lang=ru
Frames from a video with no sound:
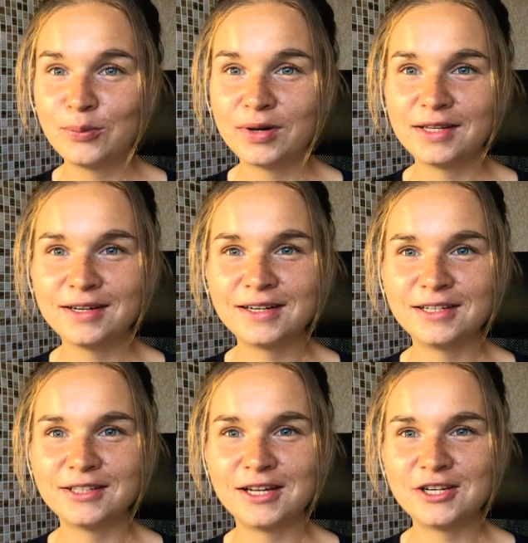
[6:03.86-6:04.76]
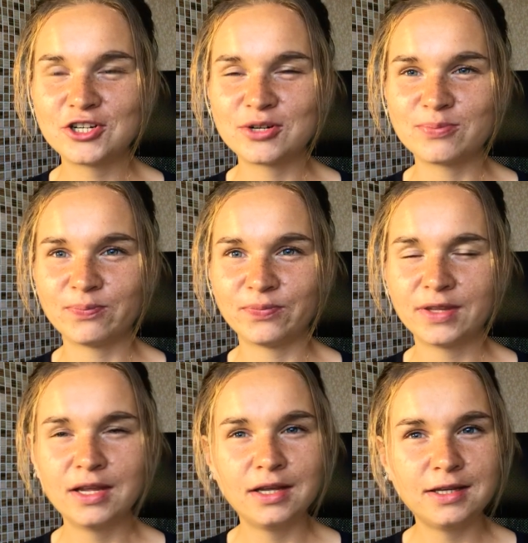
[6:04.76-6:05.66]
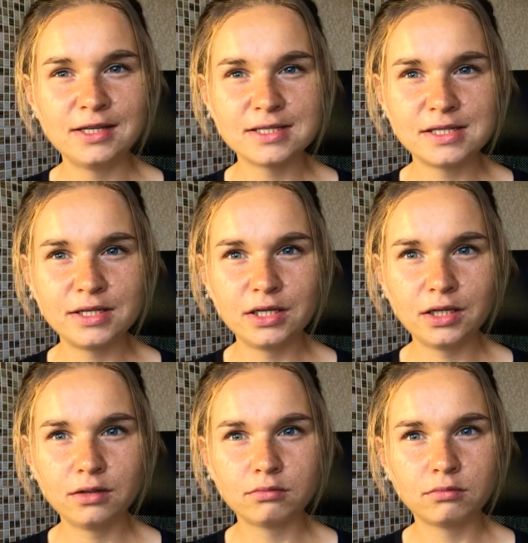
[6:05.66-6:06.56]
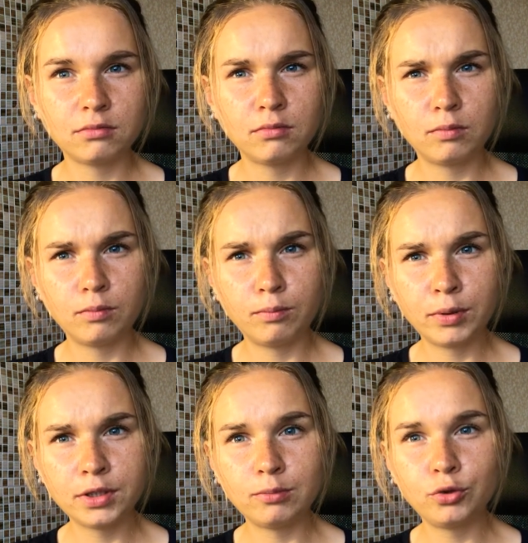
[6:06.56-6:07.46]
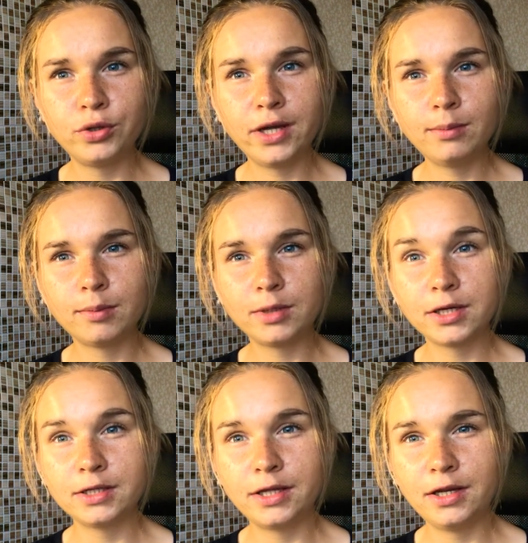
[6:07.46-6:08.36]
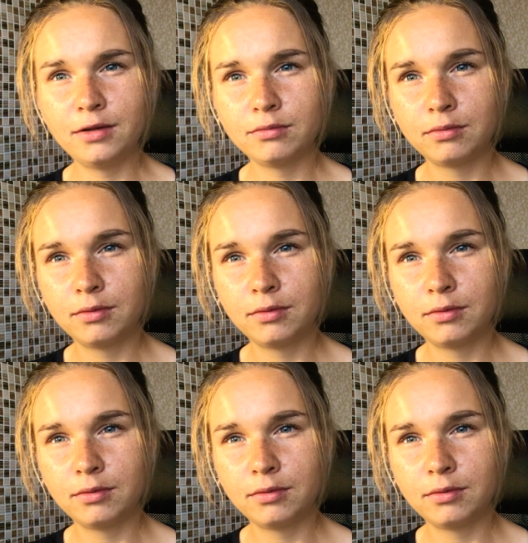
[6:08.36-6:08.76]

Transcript: Поехали дальше. Если нет, понаблюдай, поблагодари